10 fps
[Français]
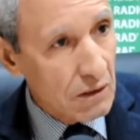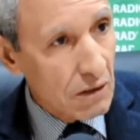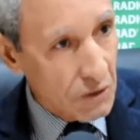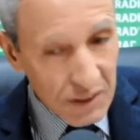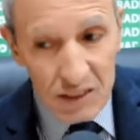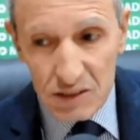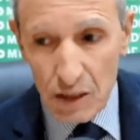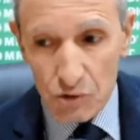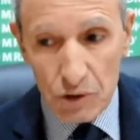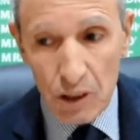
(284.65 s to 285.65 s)
En tête, c'est la
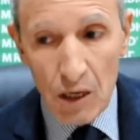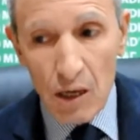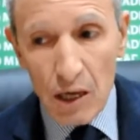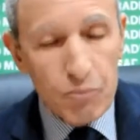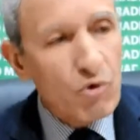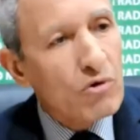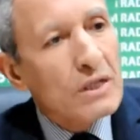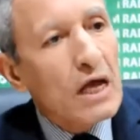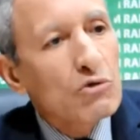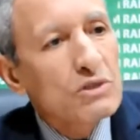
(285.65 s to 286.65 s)
Russie. Et pourquoi
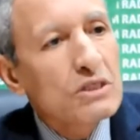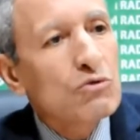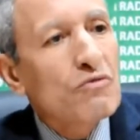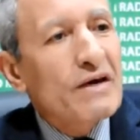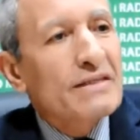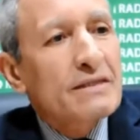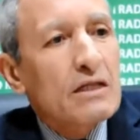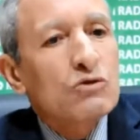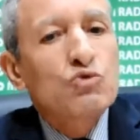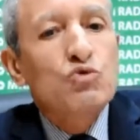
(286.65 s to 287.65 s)
la Russie
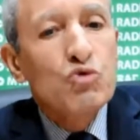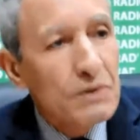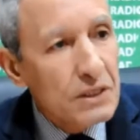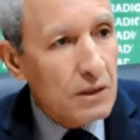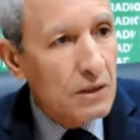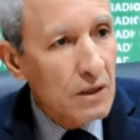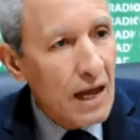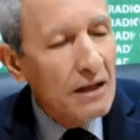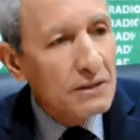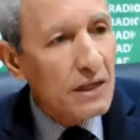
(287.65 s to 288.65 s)
devrait-elle subir
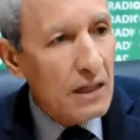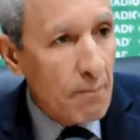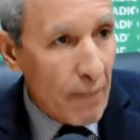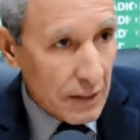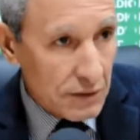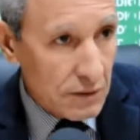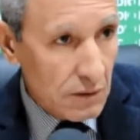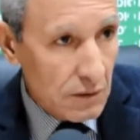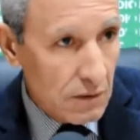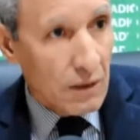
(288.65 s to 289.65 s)
un tel impact
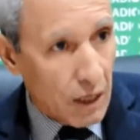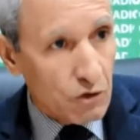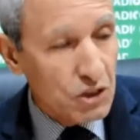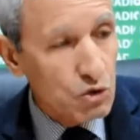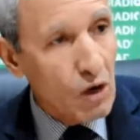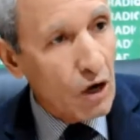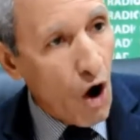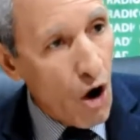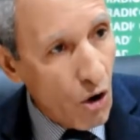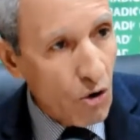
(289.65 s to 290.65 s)
La Russie joue un
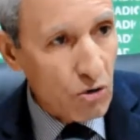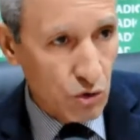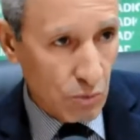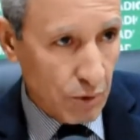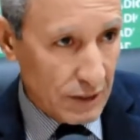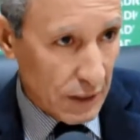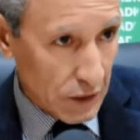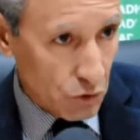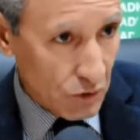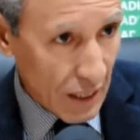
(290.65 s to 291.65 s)
grand rôle sur le plan
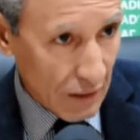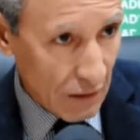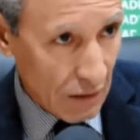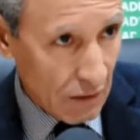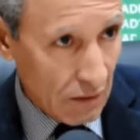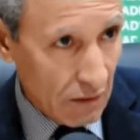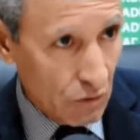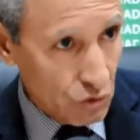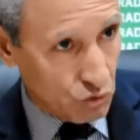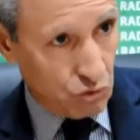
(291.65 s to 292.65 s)
international,
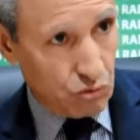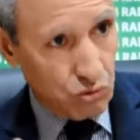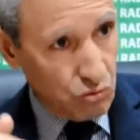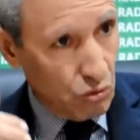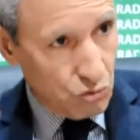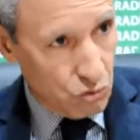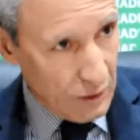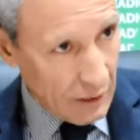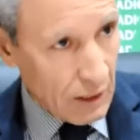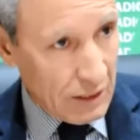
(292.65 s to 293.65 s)
surtout dans tous
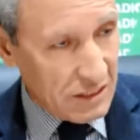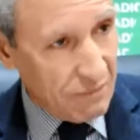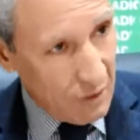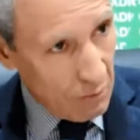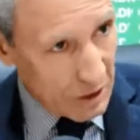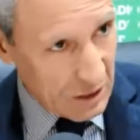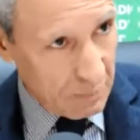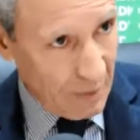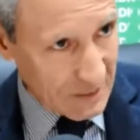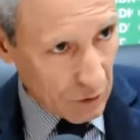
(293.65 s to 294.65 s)
les, les événements qui
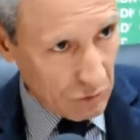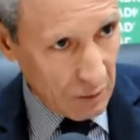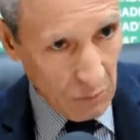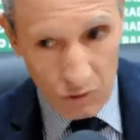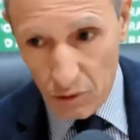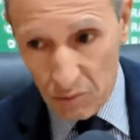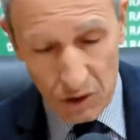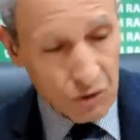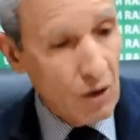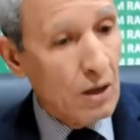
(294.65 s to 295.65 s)
se passent actuellement dans le
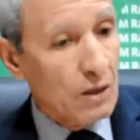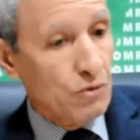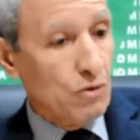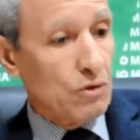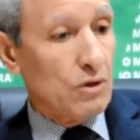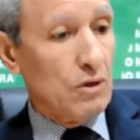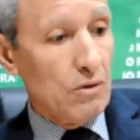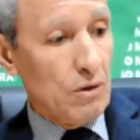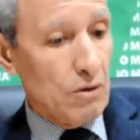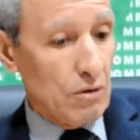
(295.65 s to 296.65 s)
monde. Donc,
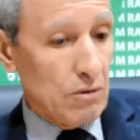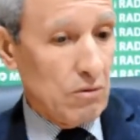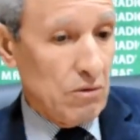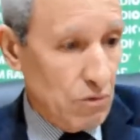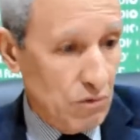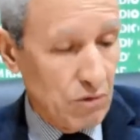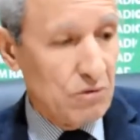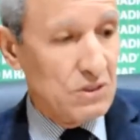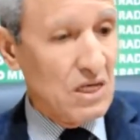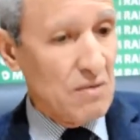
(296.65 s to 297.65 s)
le, le
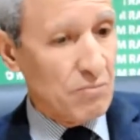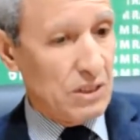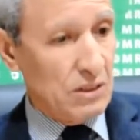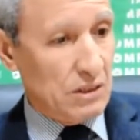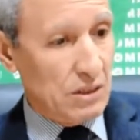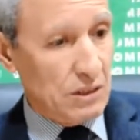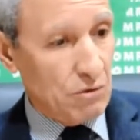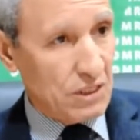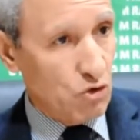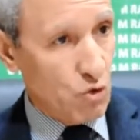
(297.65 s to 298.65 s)
deuxième qui, est
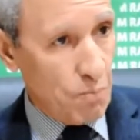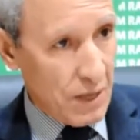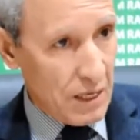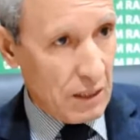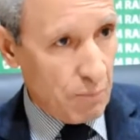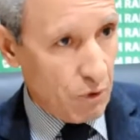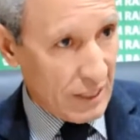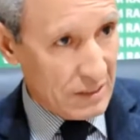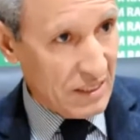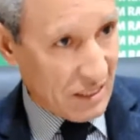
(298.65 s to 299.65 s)
en train de payer les pots
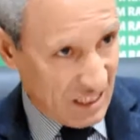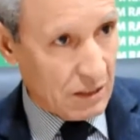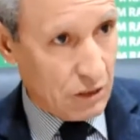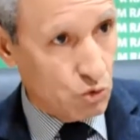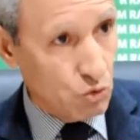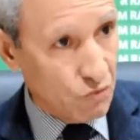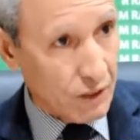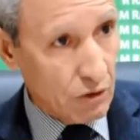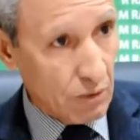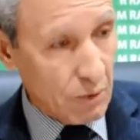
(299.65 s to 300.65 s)
cassés, qui,
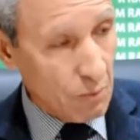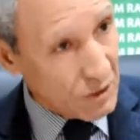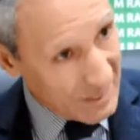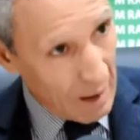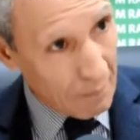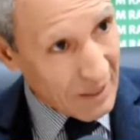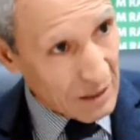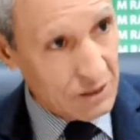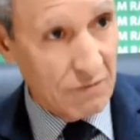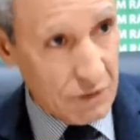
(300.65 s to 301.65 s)
souffre énormément, qui est à plat,
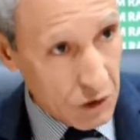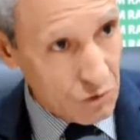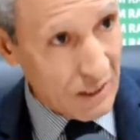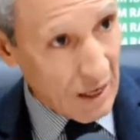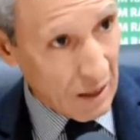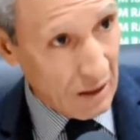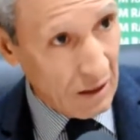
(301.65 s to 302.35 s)
c'est le Venezuela.